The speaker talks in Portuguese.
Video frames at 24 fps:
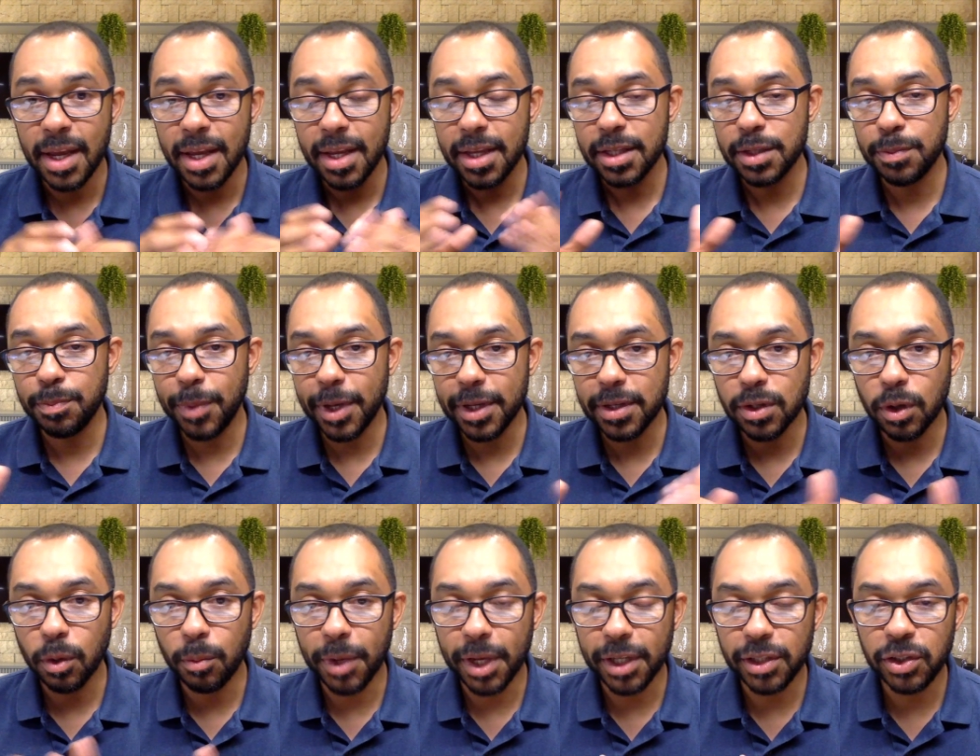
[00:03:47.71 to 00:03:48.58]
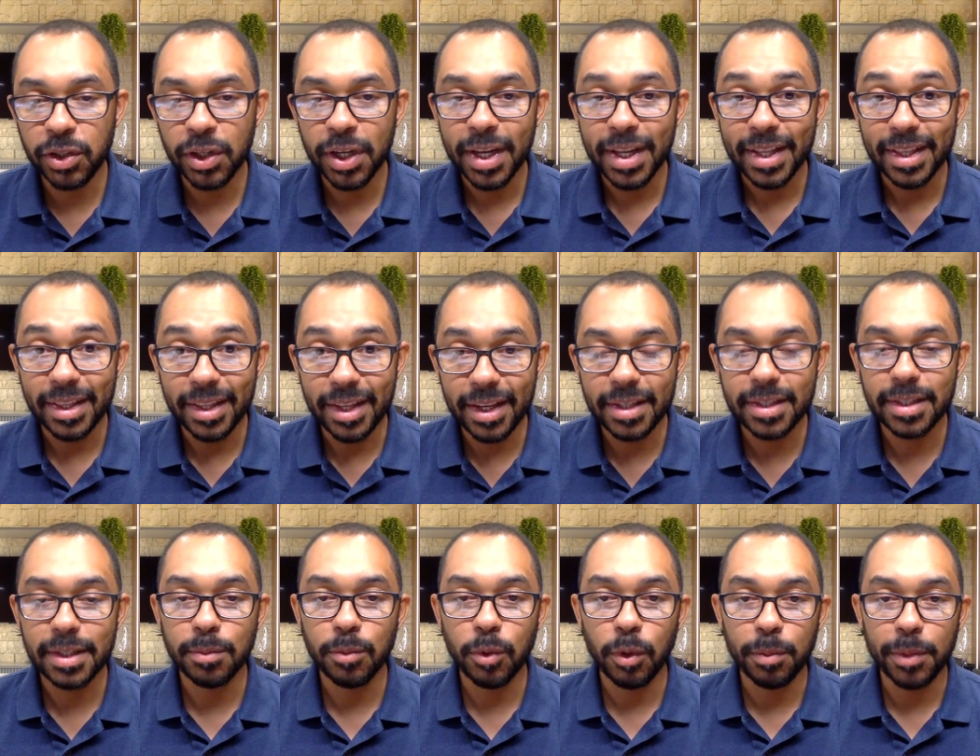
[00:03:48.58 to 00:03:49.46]
especialmente
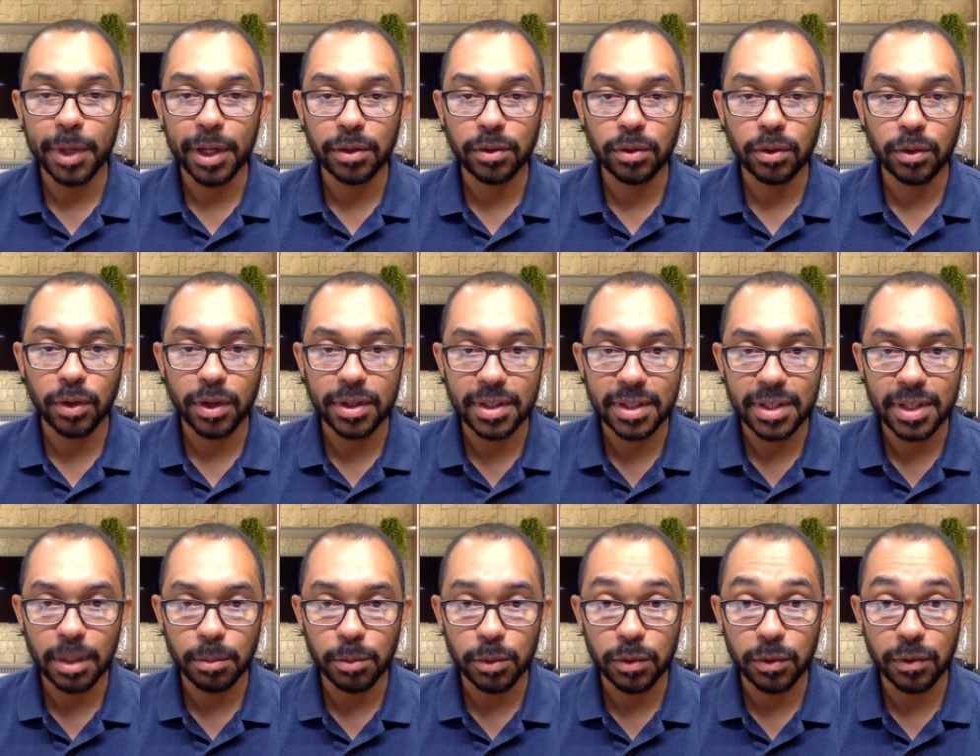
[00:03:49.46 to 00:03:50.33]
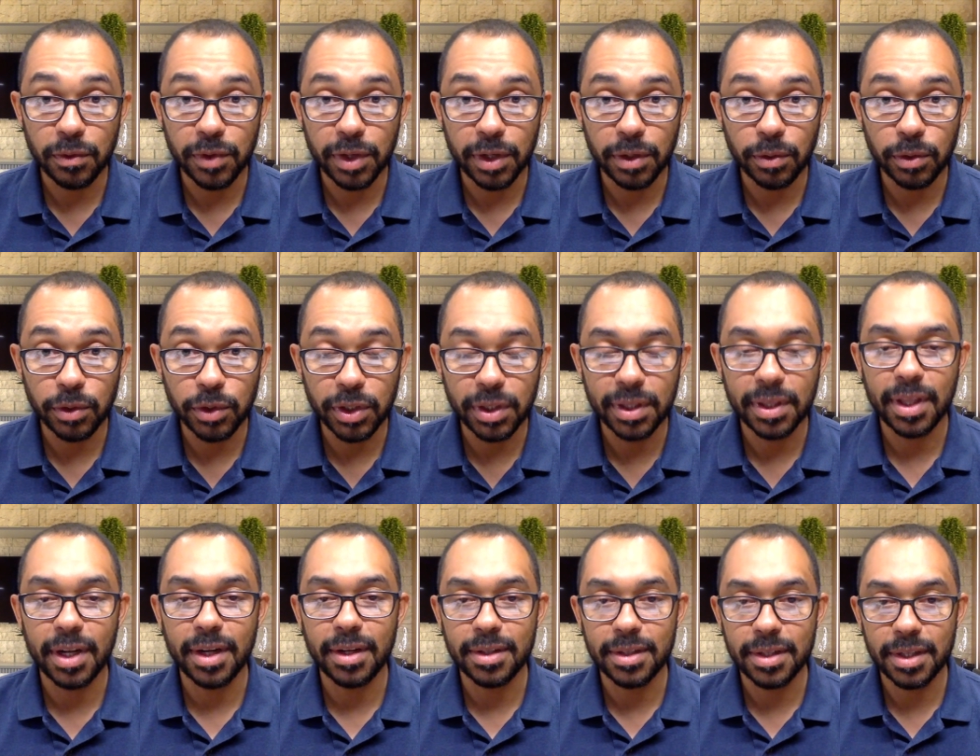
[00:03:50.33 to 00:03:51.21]
nesse momento que nós estamos vivendo de
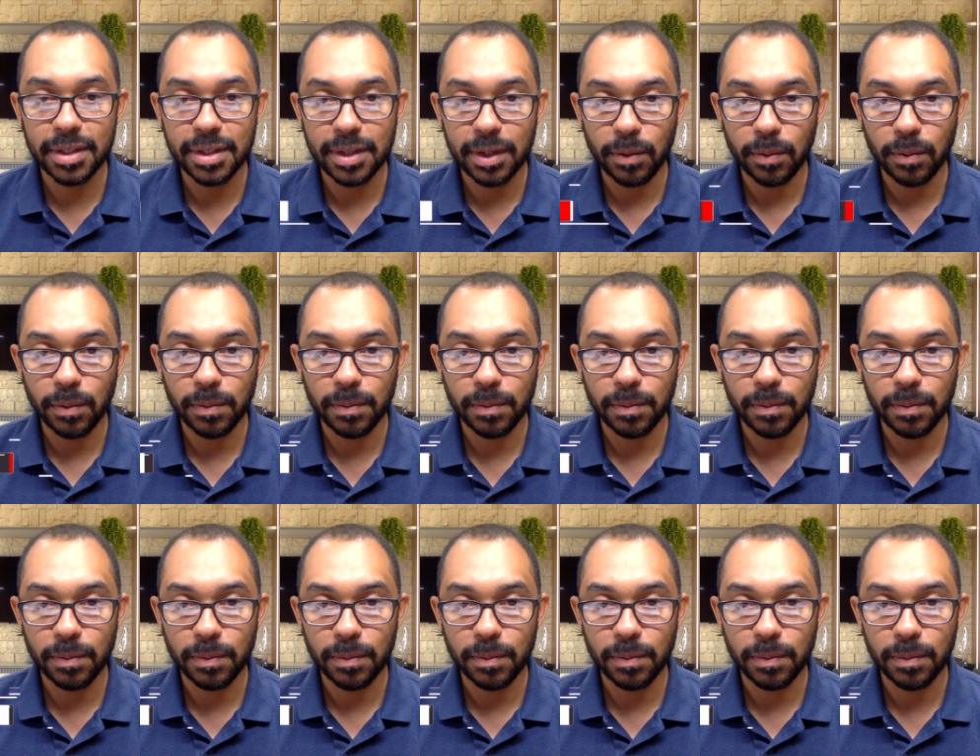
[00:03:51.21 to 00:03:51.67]
transição.